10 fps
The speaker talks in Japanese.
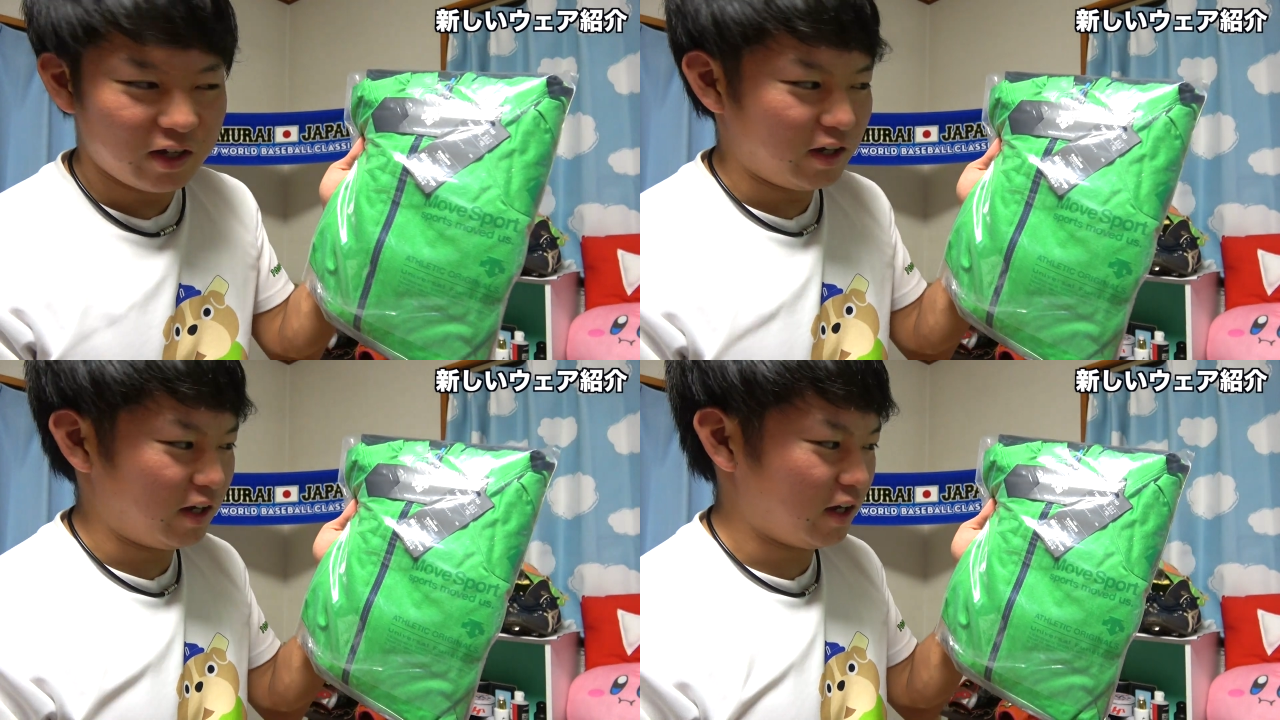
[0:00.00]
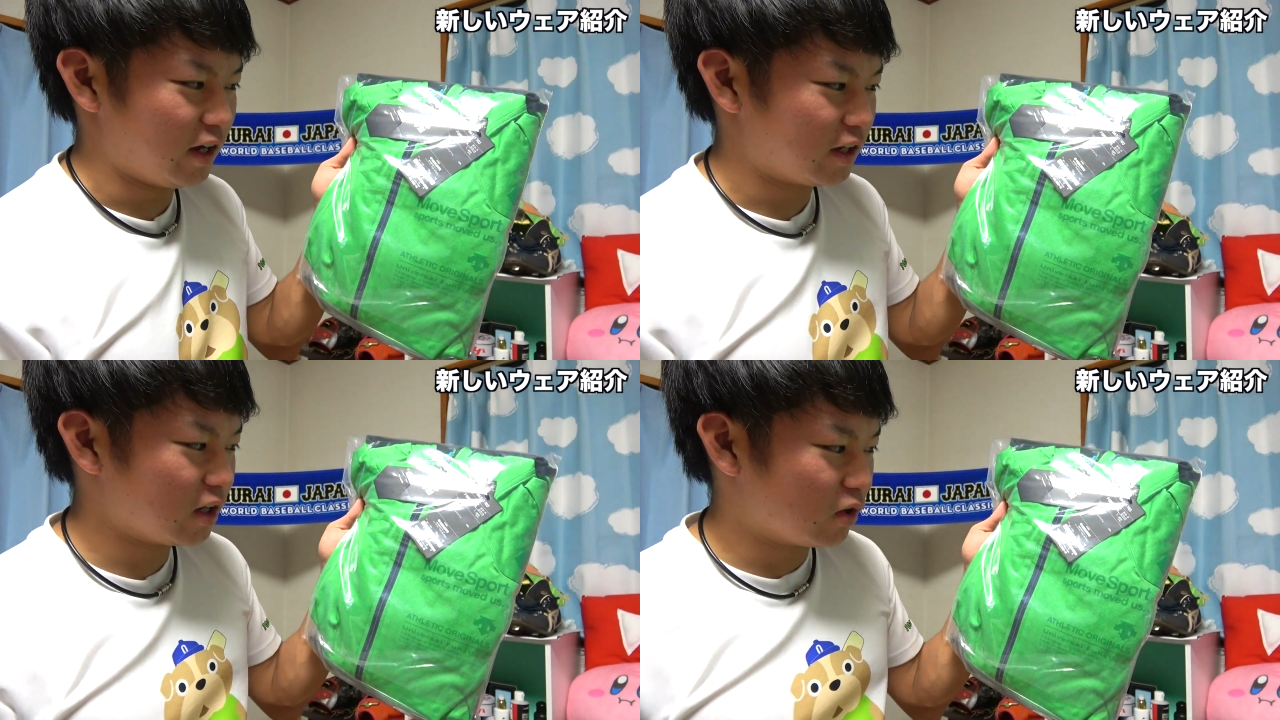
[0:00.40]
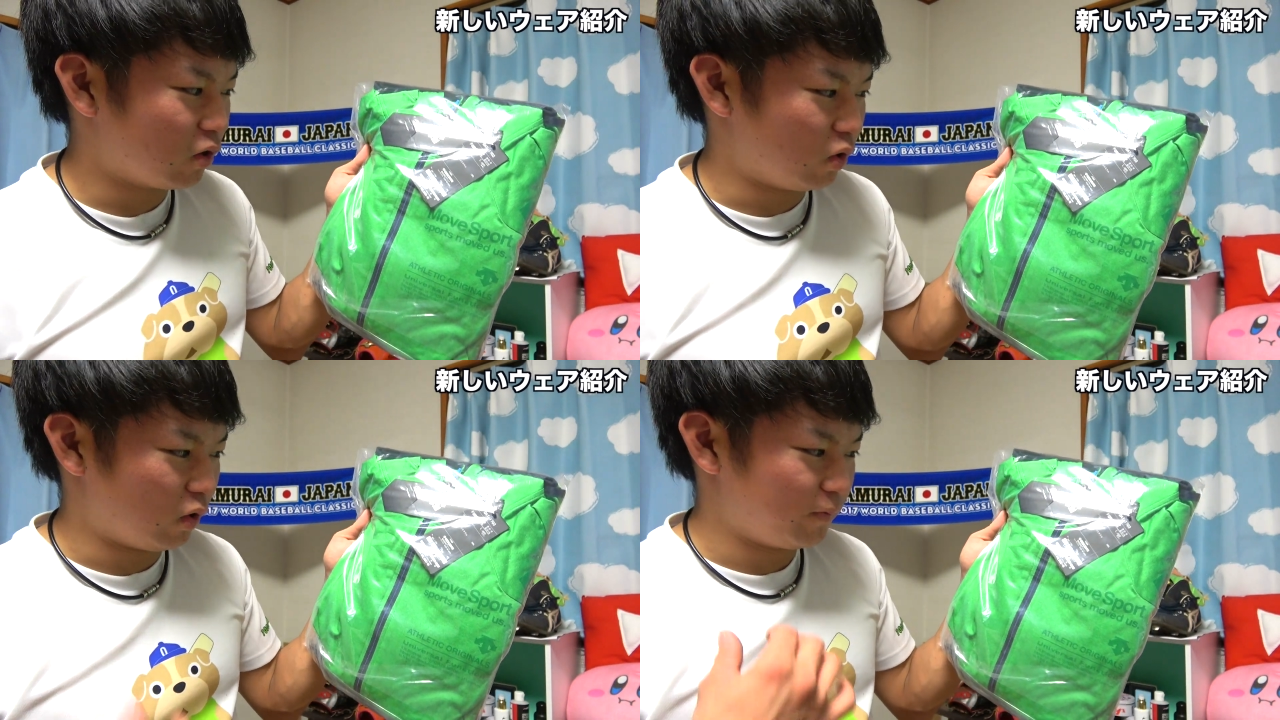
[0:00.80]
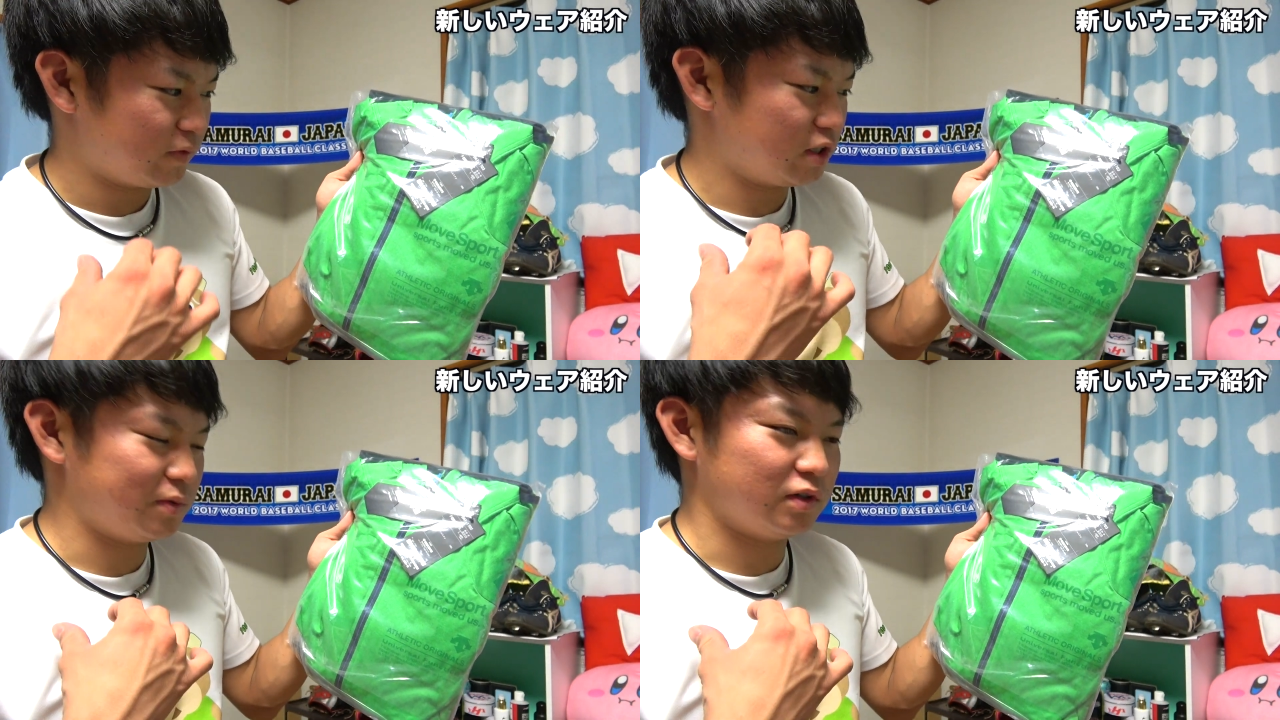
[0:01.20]
えー、結構
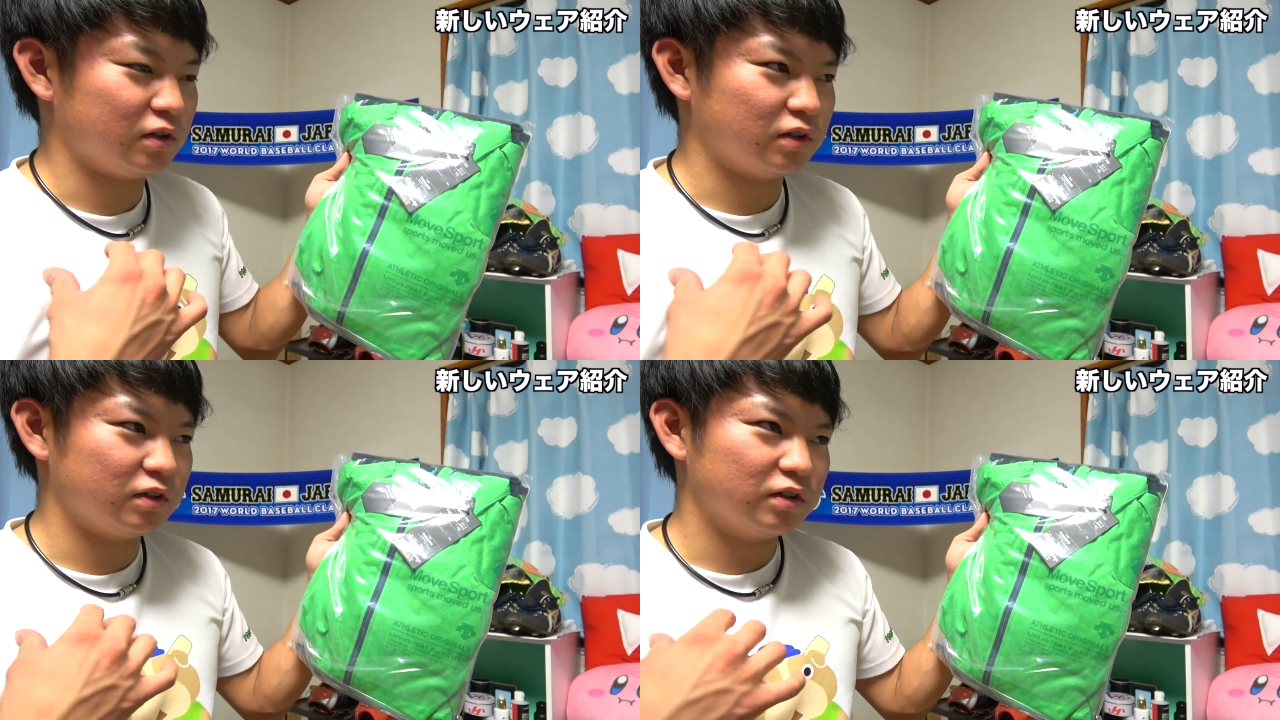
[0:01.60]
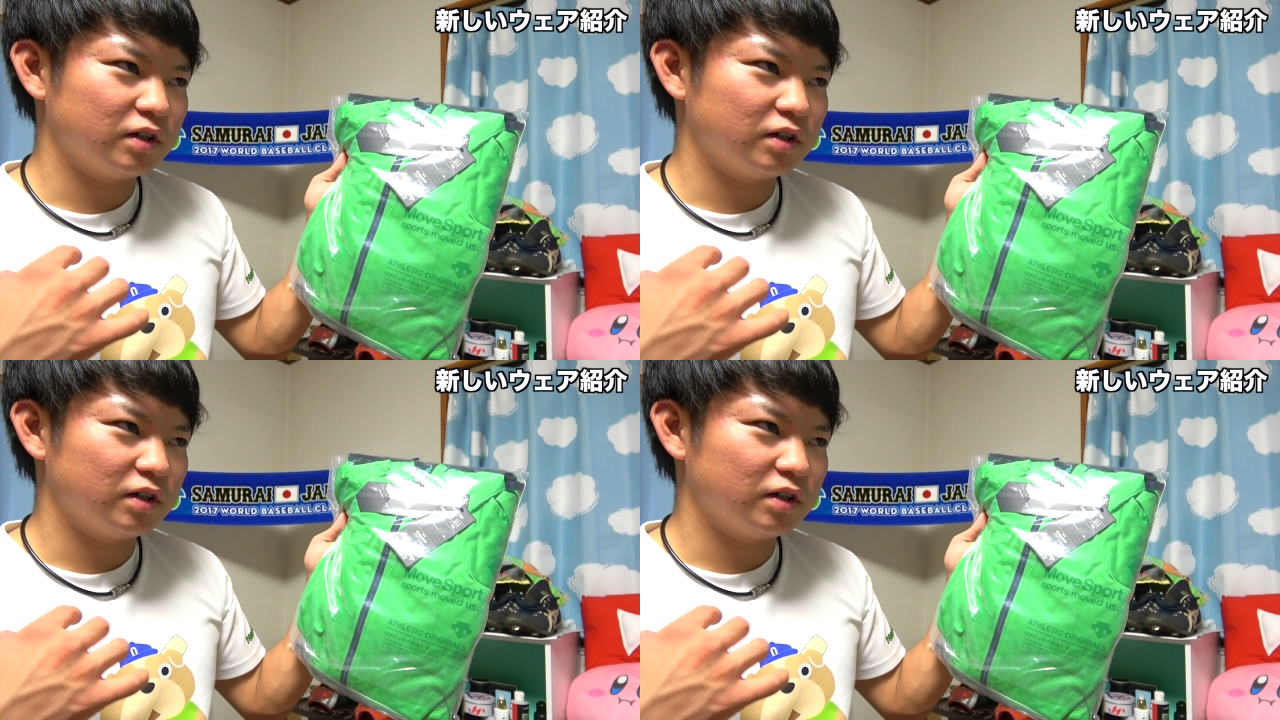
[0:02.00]
自分